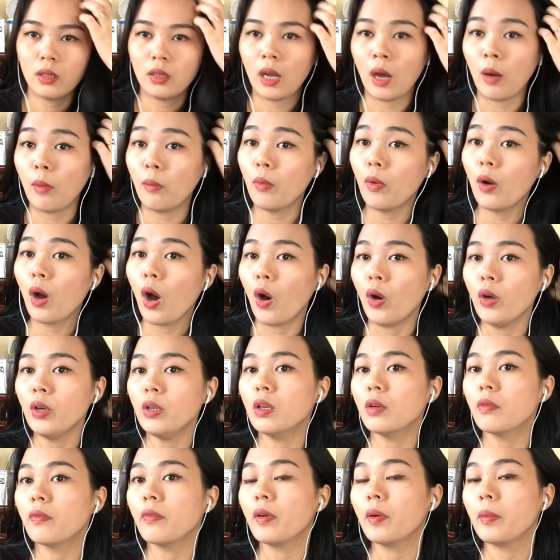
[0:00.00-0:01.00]
không có hỏi
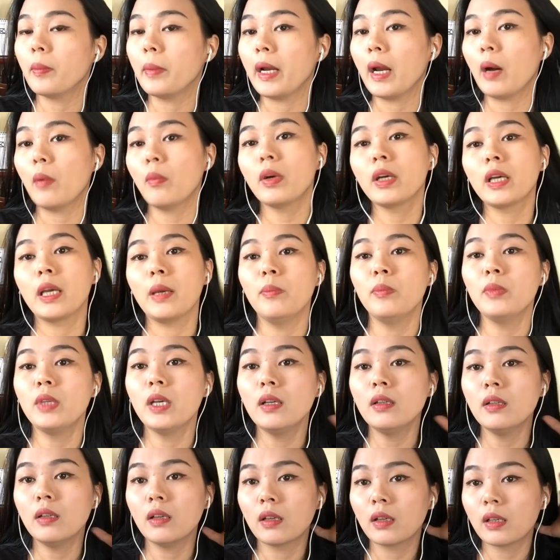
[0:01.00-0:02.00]
được, mà mình không có kiểm
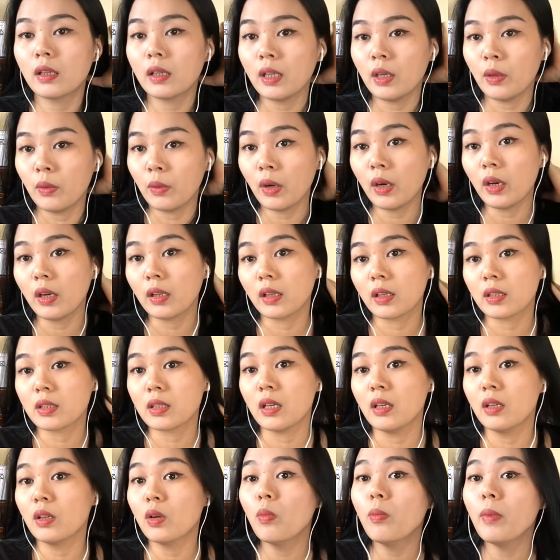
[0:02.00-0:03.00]
chứng được cái điều đó là thật
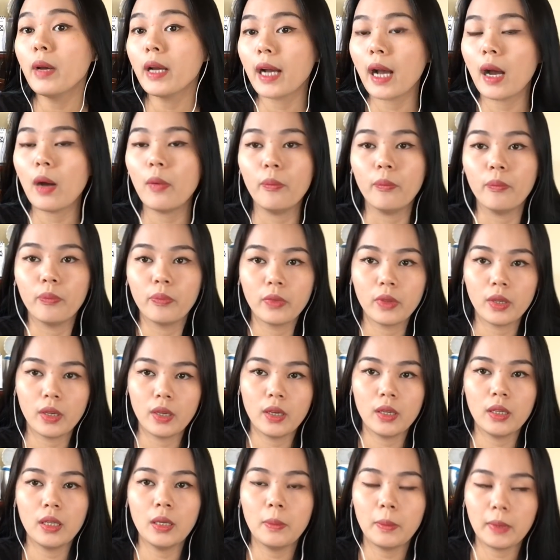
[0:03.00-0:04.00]
sự đúng hay không,
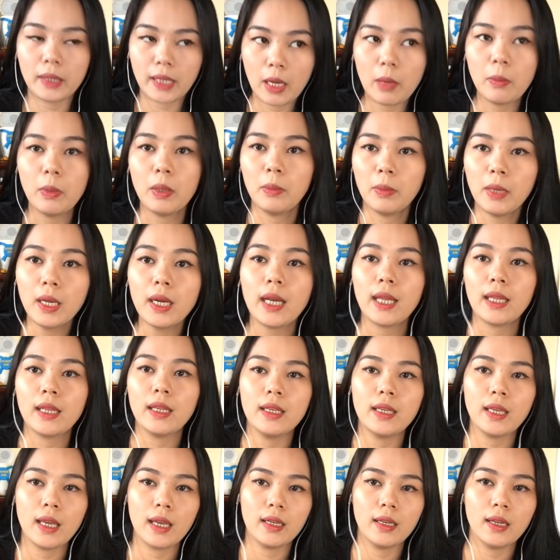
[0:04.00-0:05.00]
nhưng mà theo mình biết là
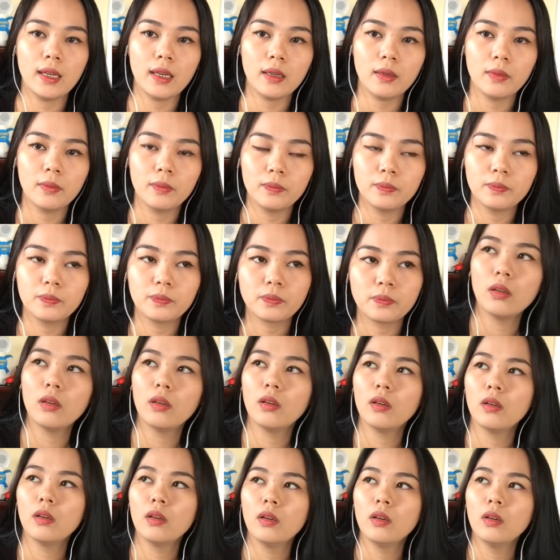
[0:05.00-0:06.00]
như vậy đó.
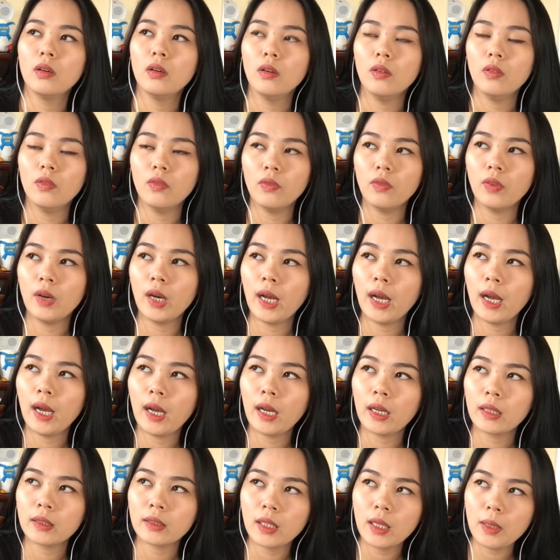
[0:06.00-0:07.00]

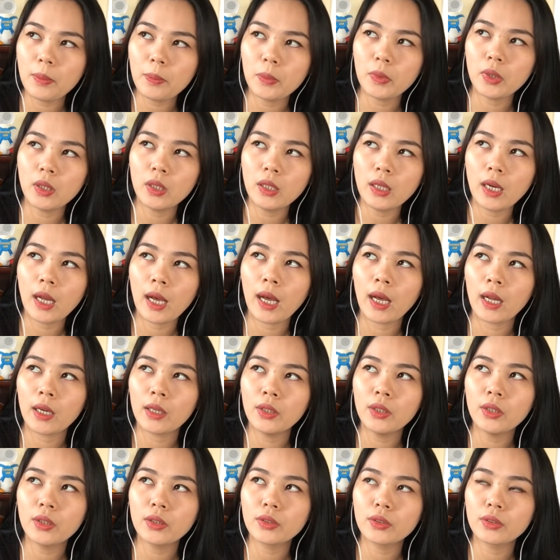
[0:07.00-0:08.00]
Và tiếp nữa là
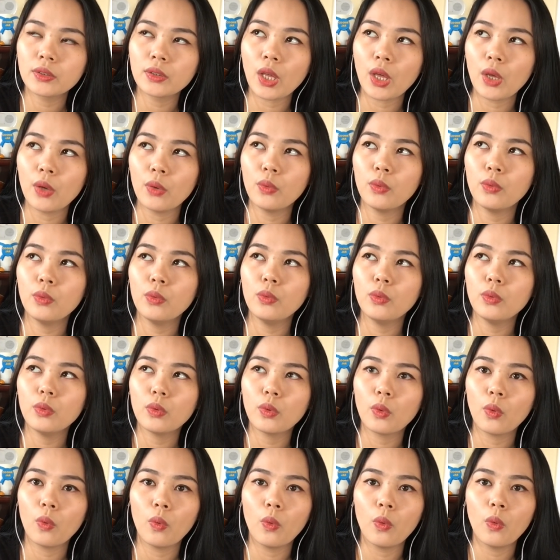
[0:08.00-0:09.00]
nước tiểu
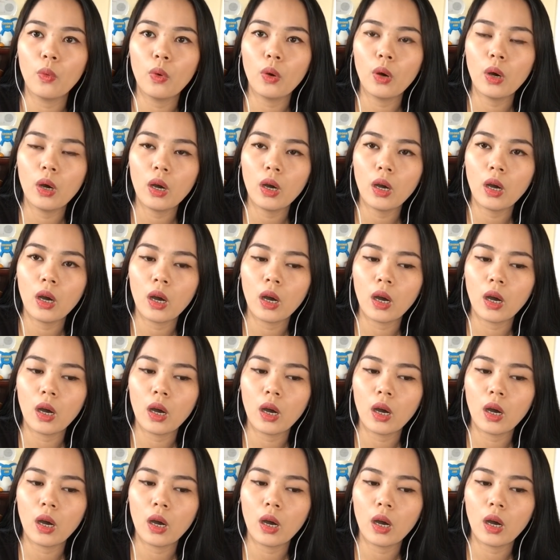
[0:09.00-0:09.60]
của